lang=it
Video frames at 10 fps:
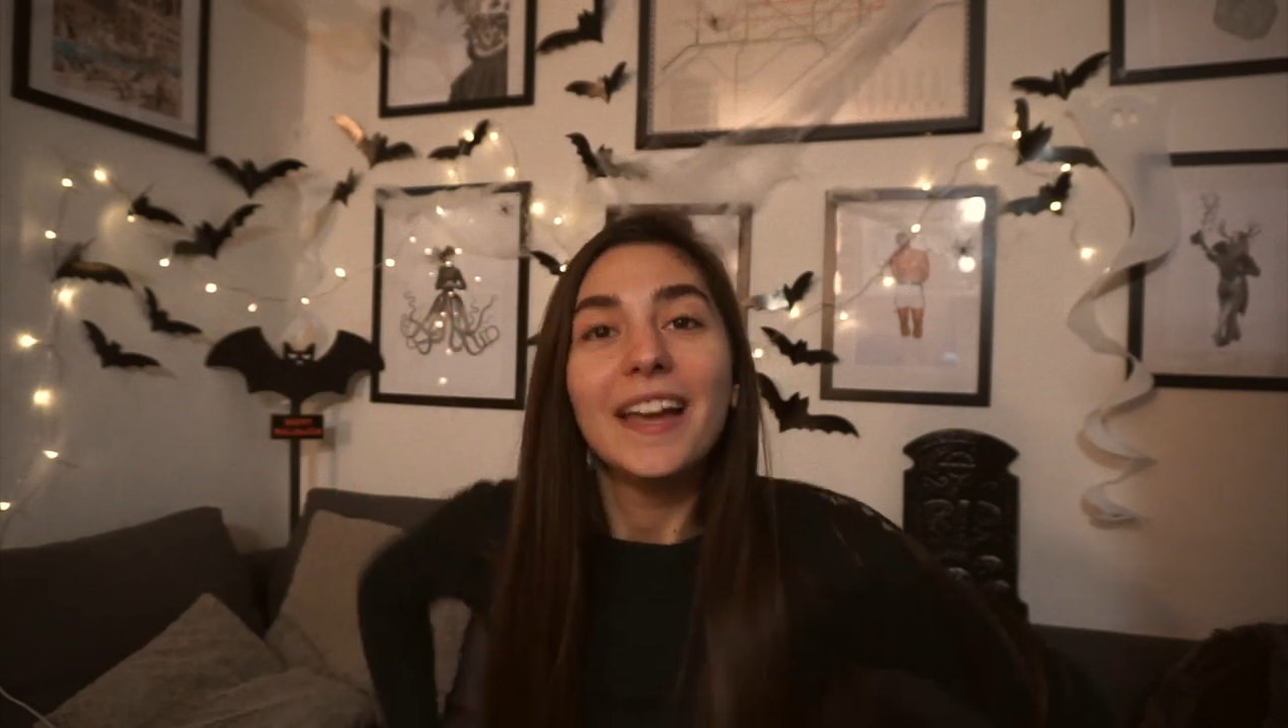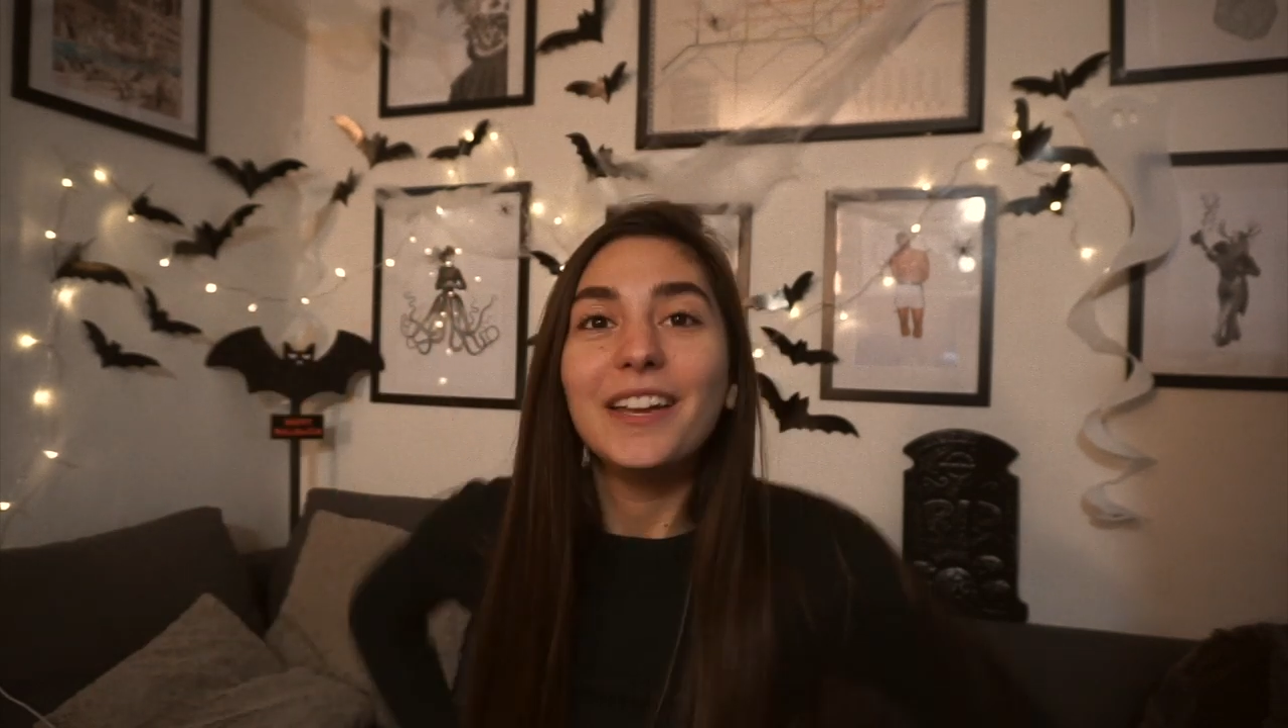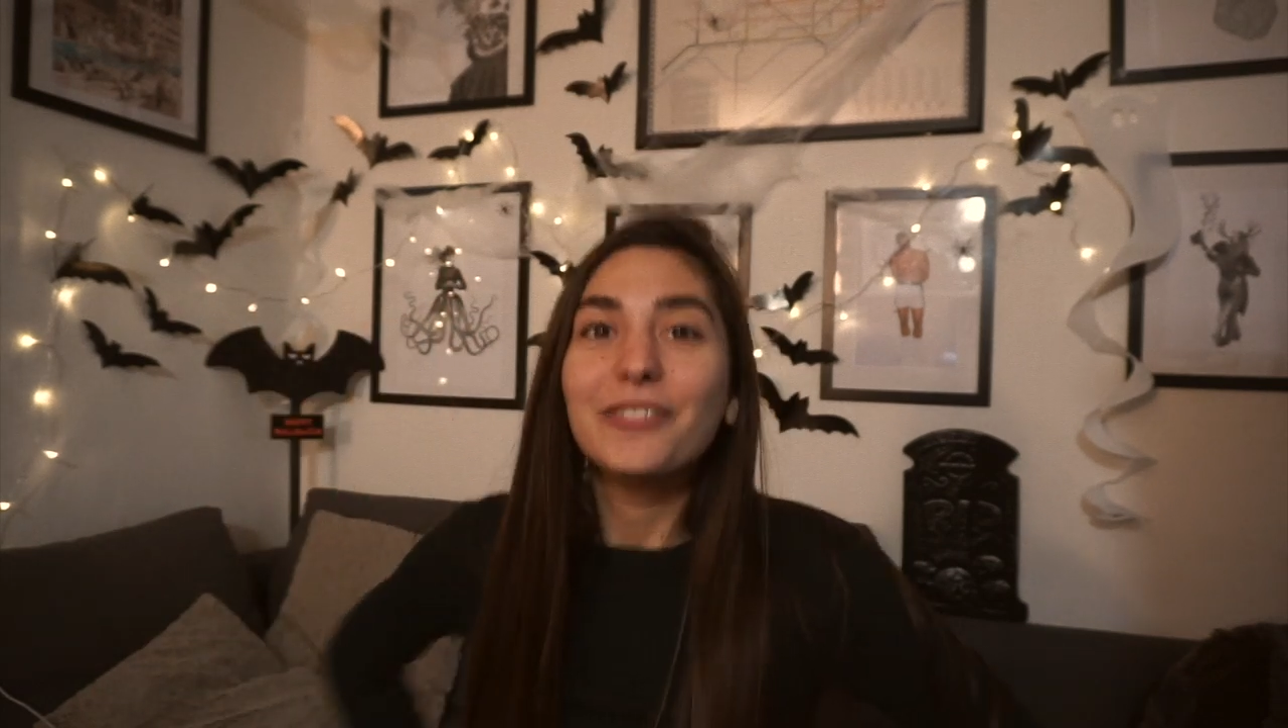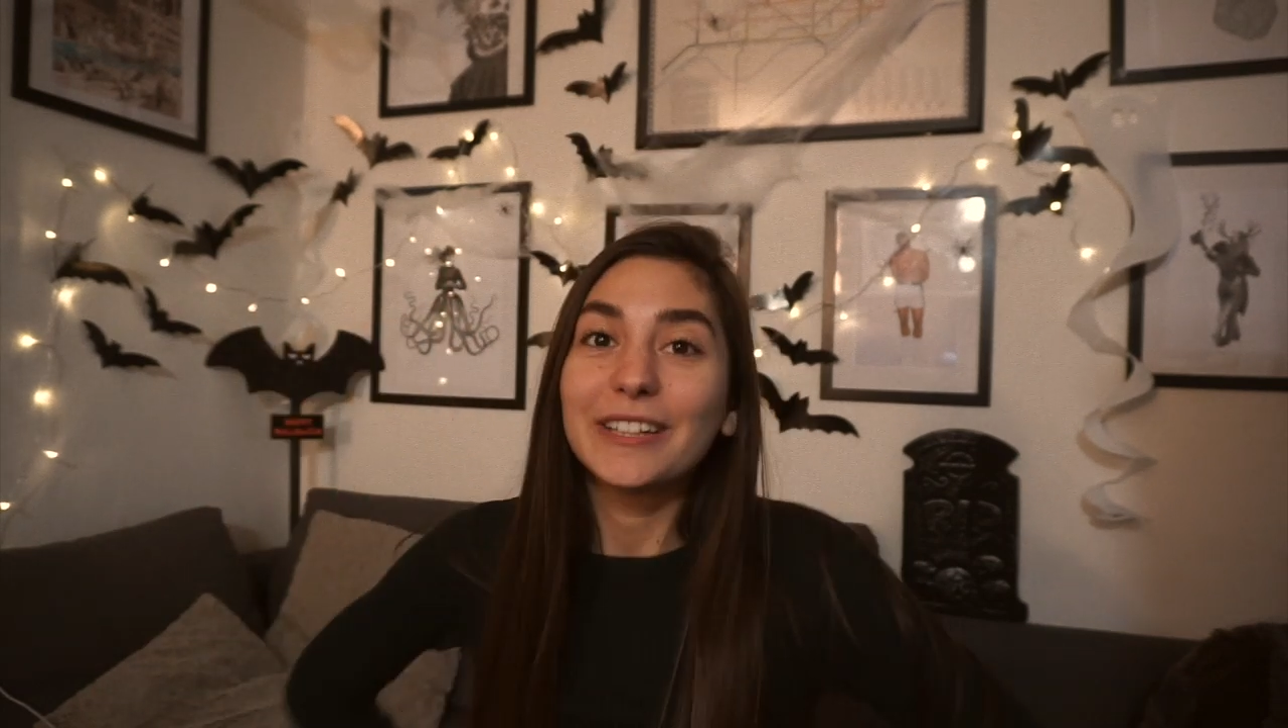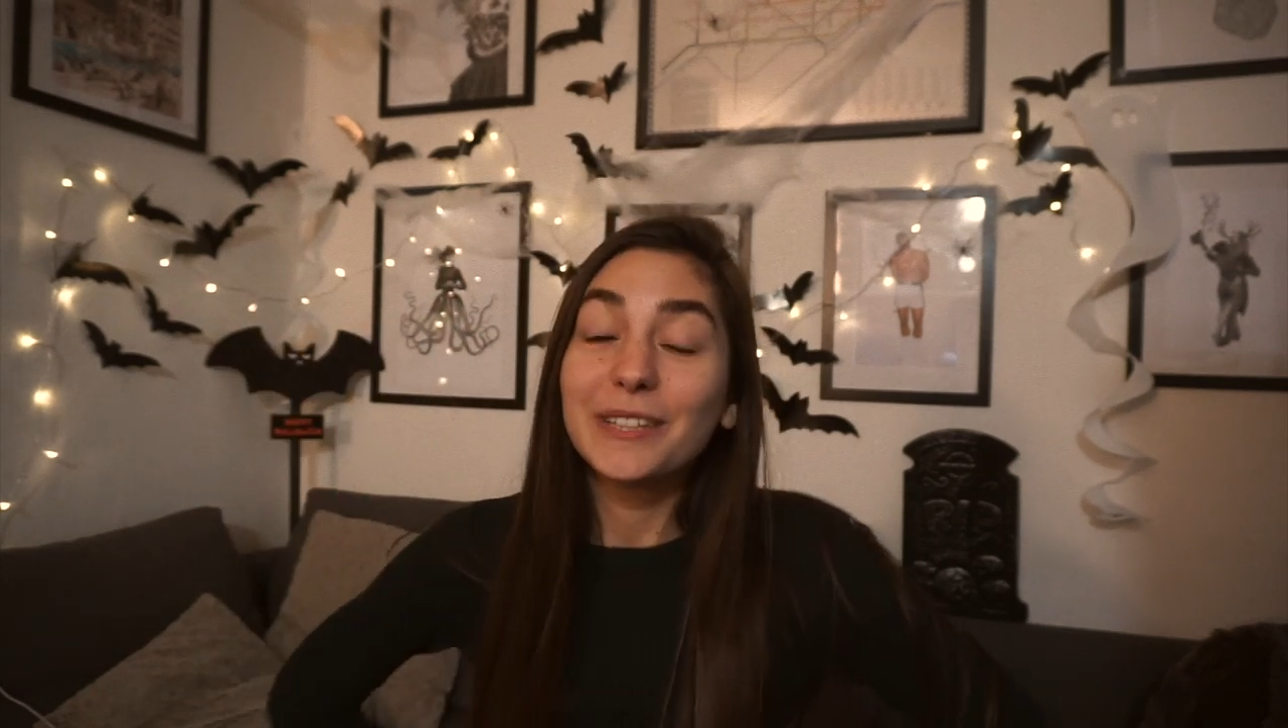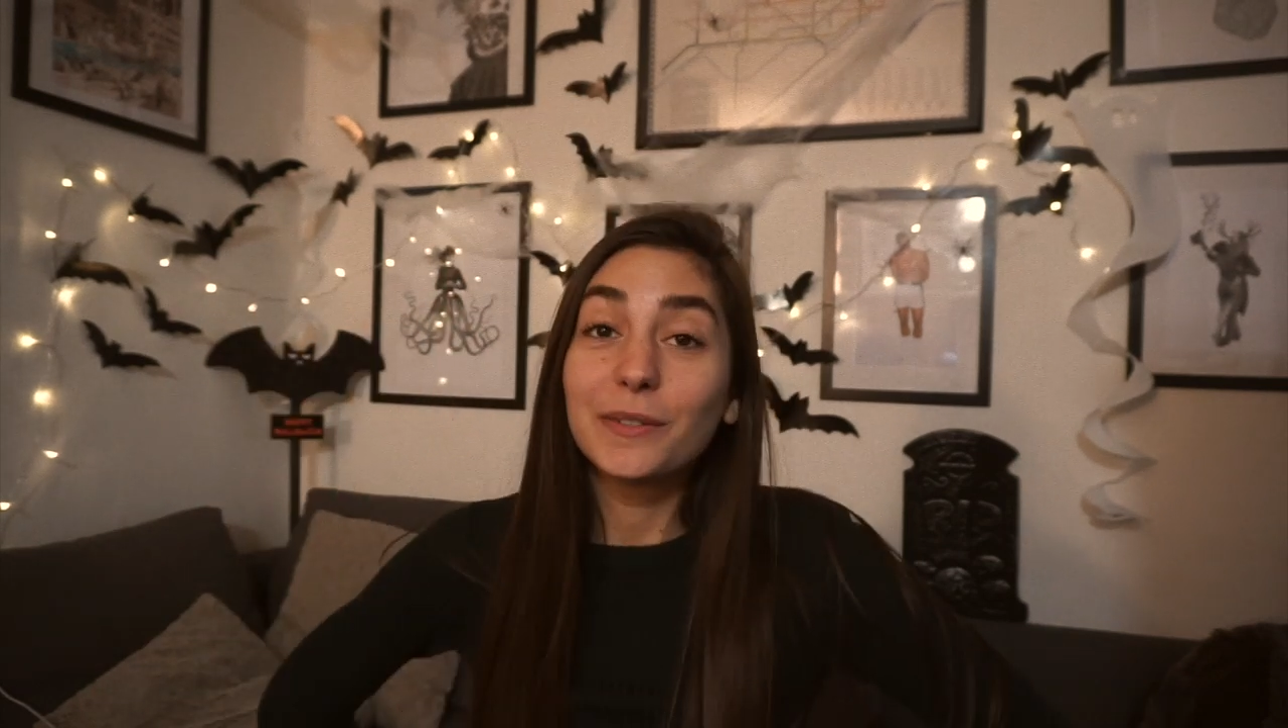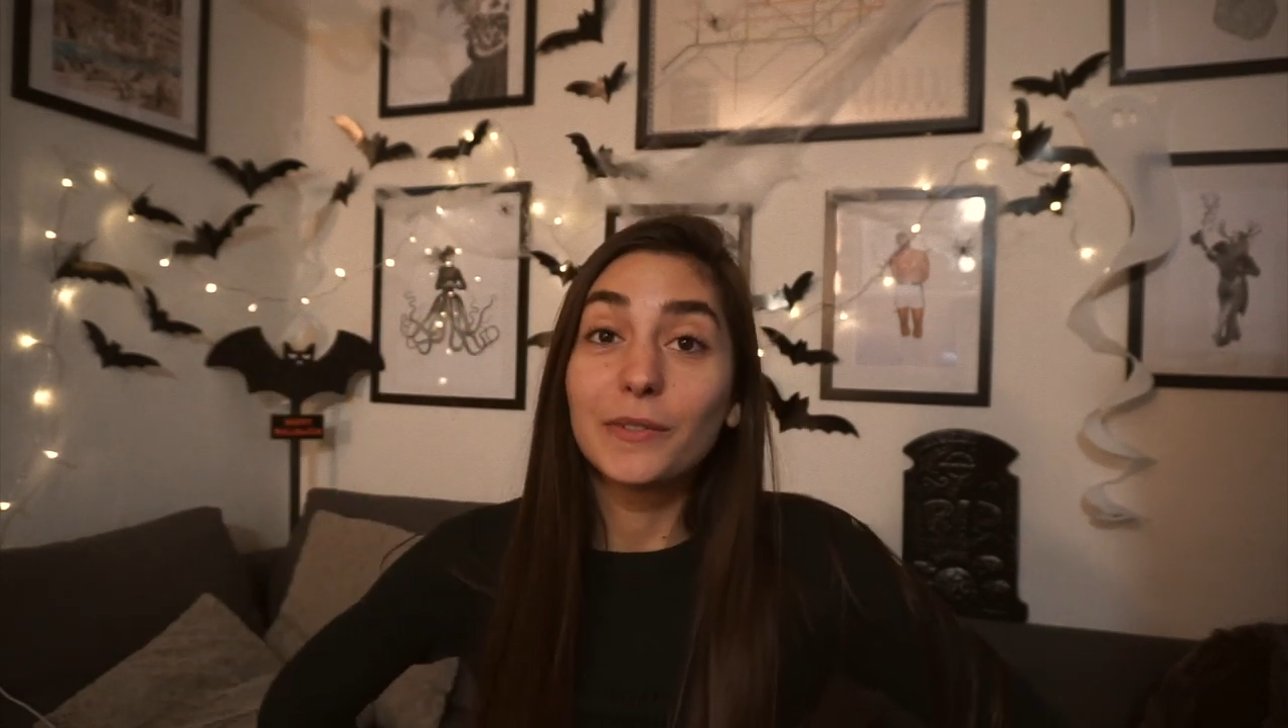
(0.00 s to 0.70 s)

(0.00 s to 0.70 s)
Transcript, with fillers: e infatti vi